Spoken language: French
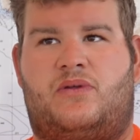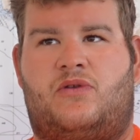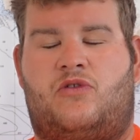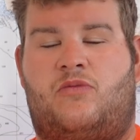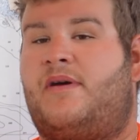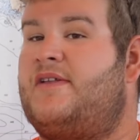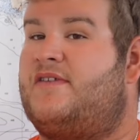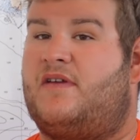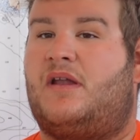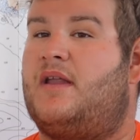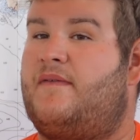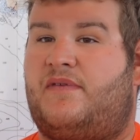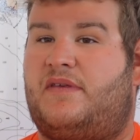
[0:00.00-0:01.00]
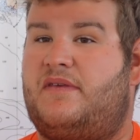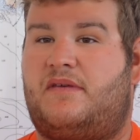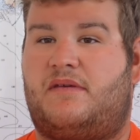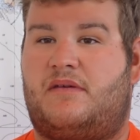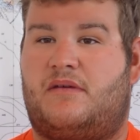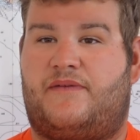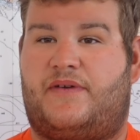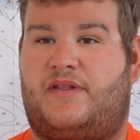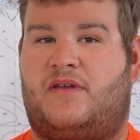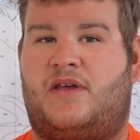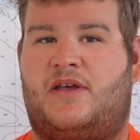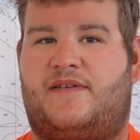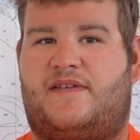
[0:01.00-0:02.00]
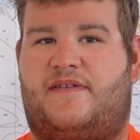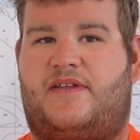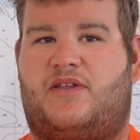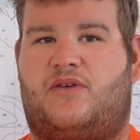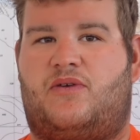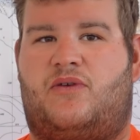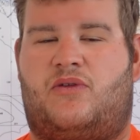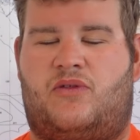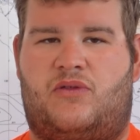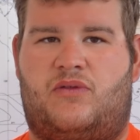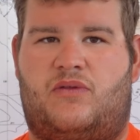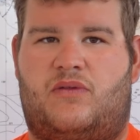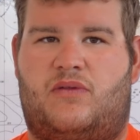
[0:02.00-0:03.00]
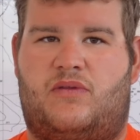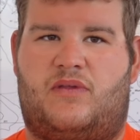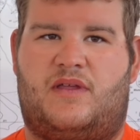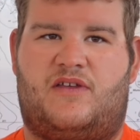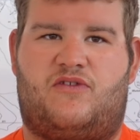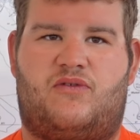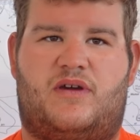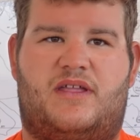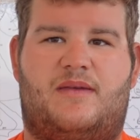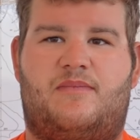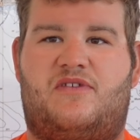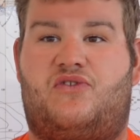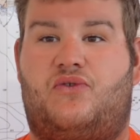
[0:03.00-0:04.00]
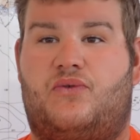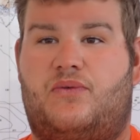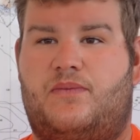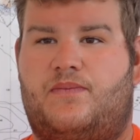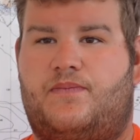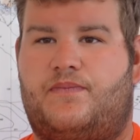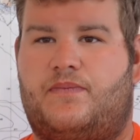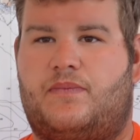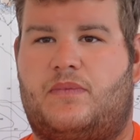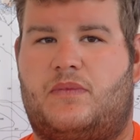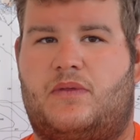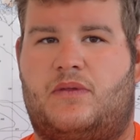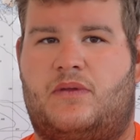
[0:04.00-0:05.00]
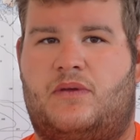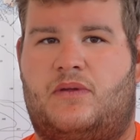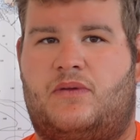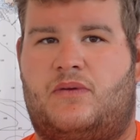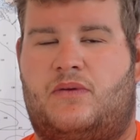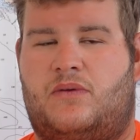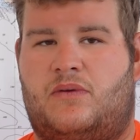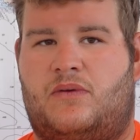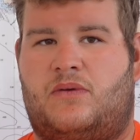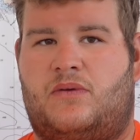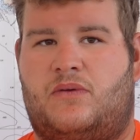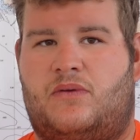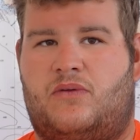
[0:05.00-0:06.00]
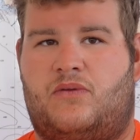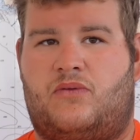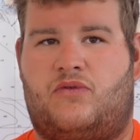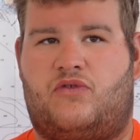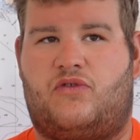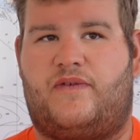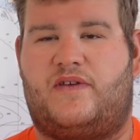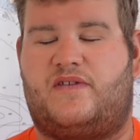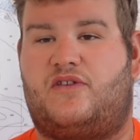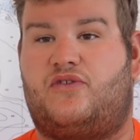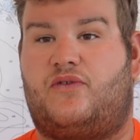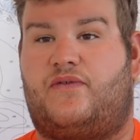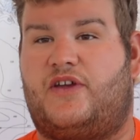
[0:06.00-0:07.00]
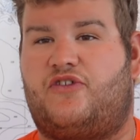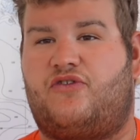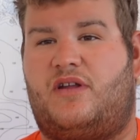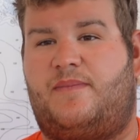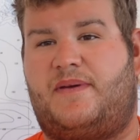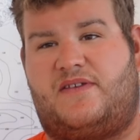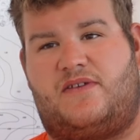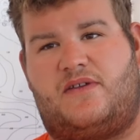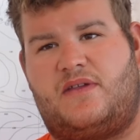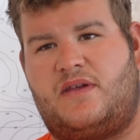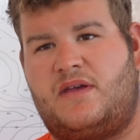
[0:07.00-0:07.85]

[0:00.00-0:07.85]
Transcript: le maintien de la vie. En fait, ça va être d'assurer des missions de, surveillance et de sauvetage sur les personnes.